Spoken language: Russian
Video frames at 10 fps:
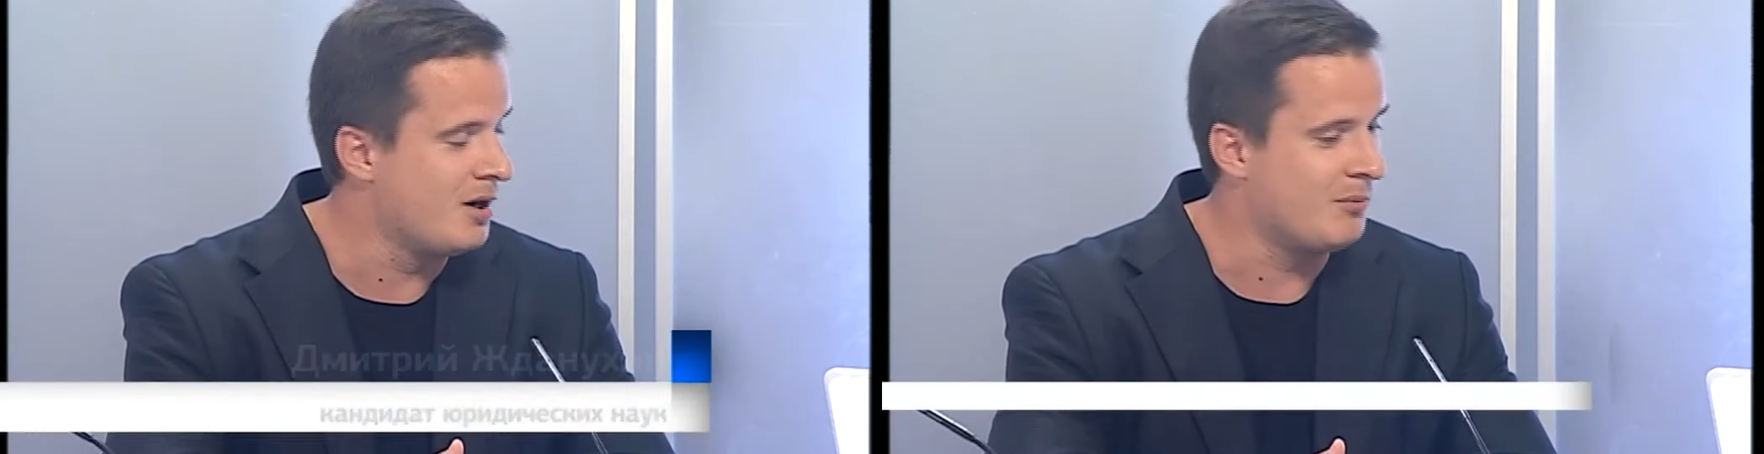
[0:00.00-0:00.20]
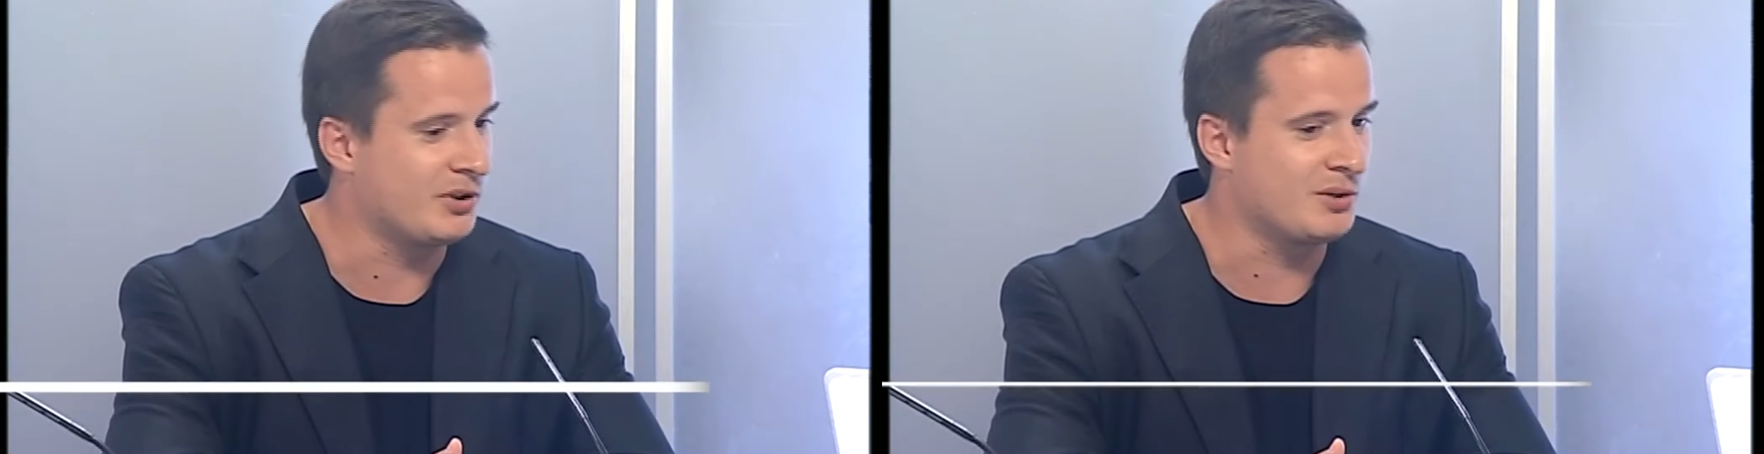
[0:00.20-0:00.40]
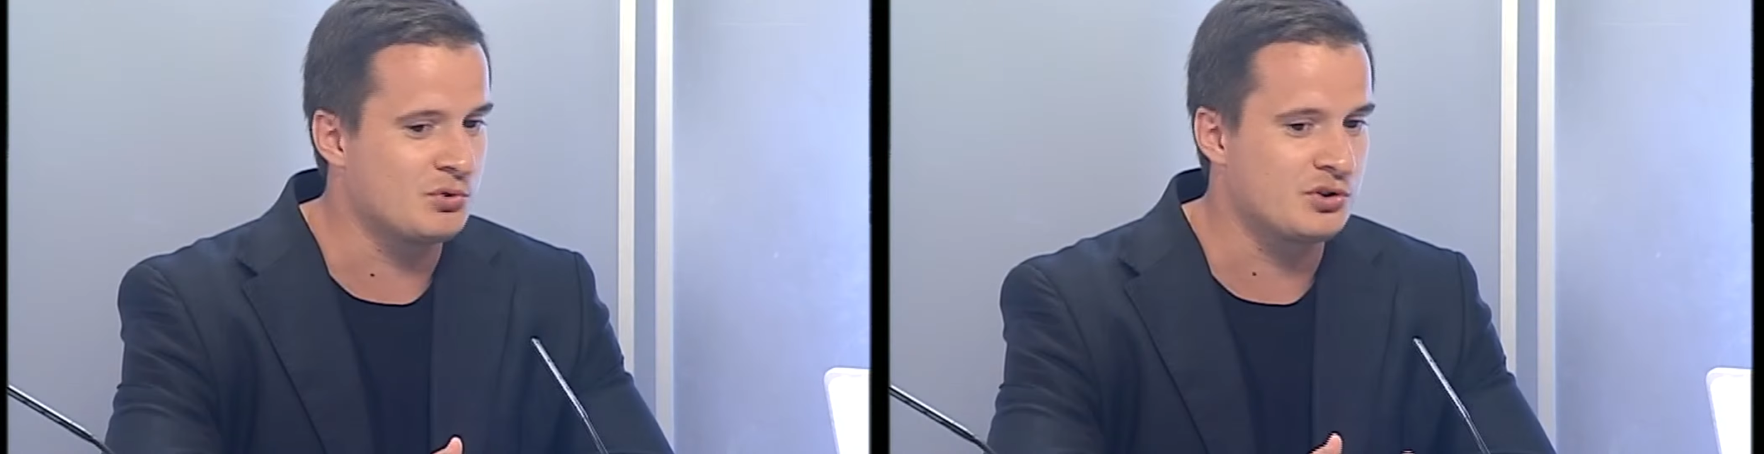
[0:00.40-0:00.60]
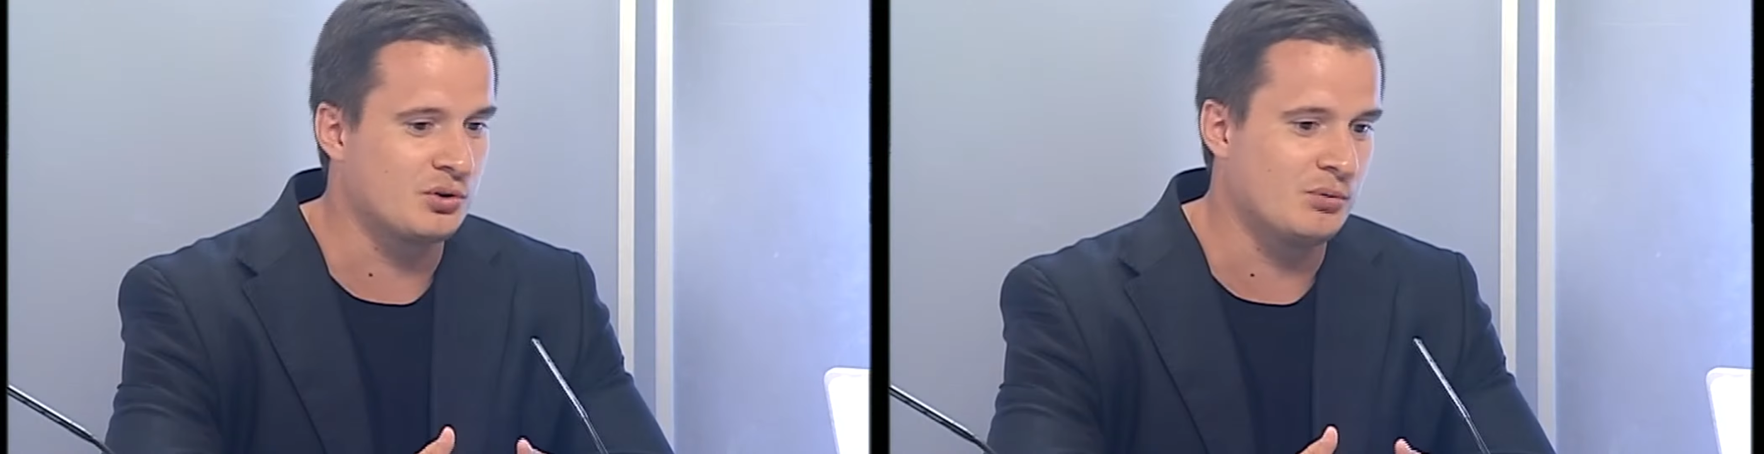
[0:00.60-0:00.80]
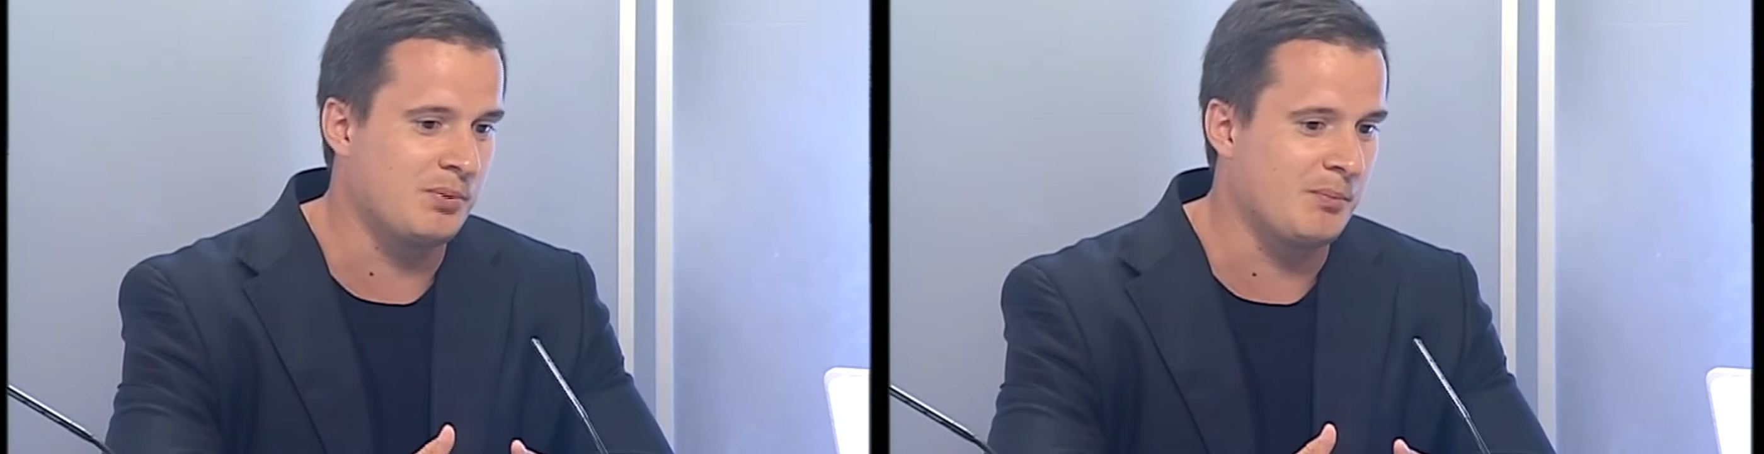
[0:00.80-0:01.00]
Потому что
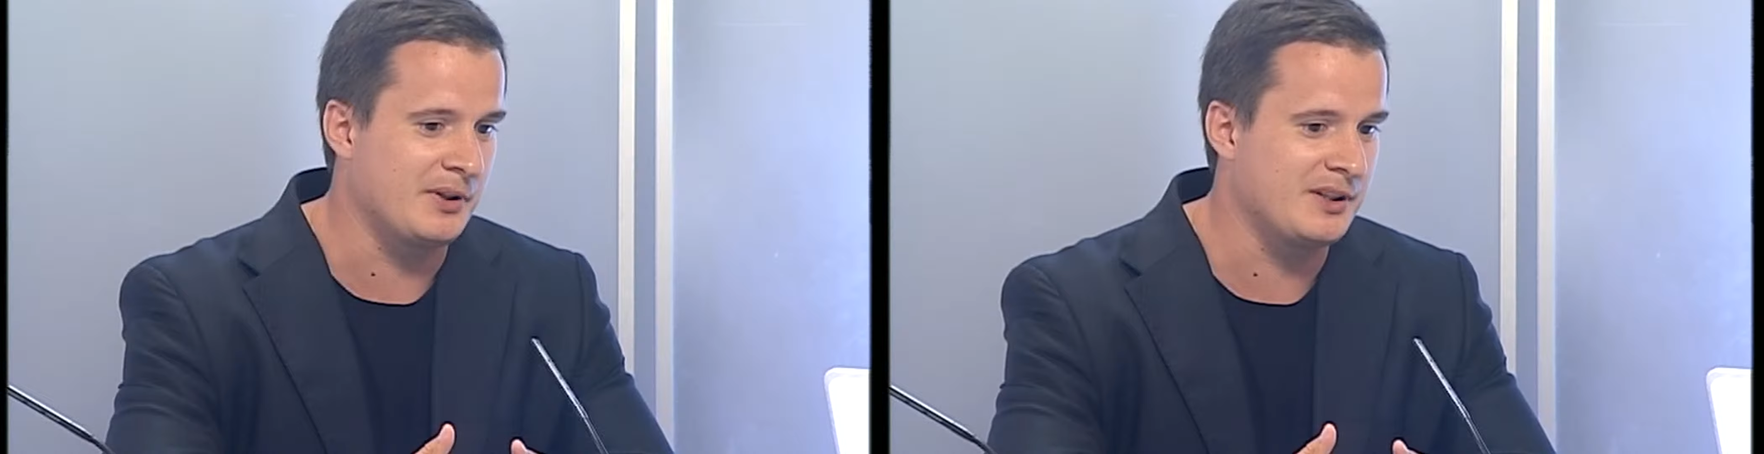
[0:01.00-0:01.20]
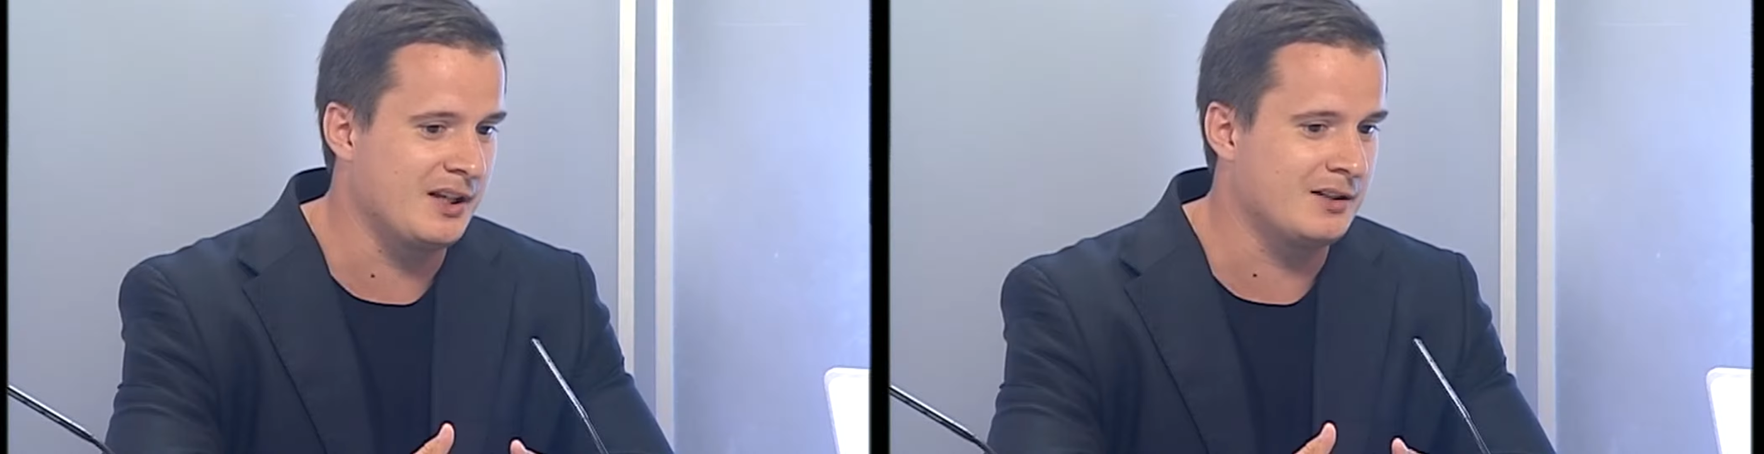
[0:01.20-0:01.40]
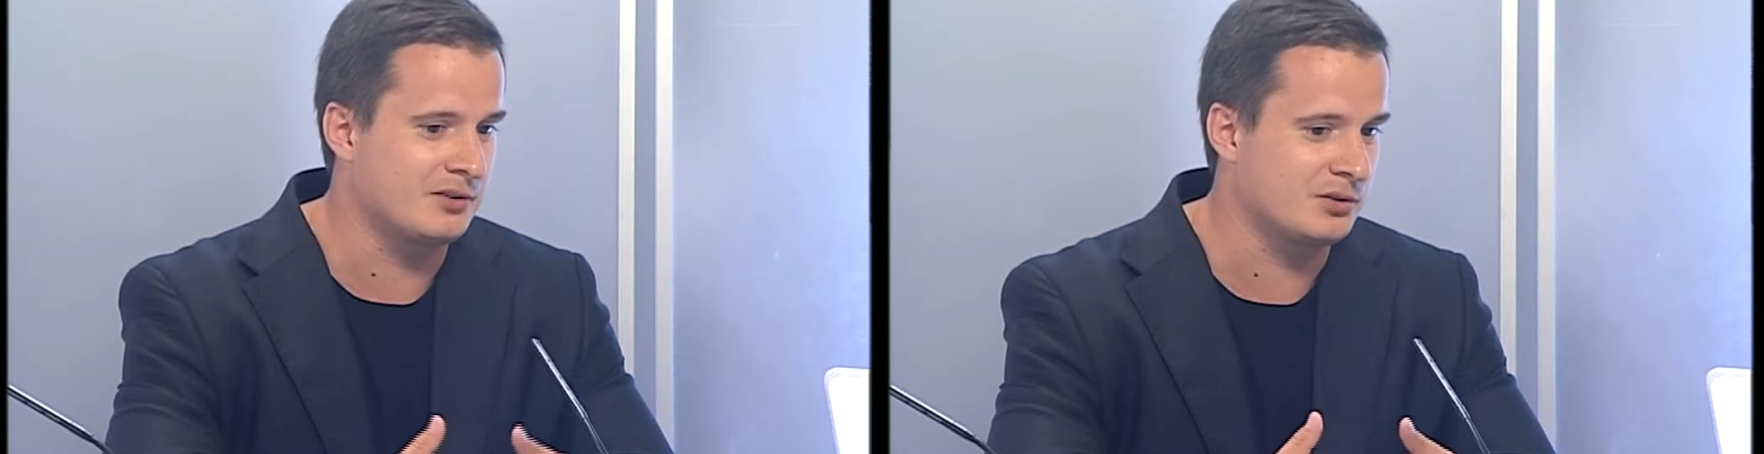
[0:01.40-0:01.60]
он попадает в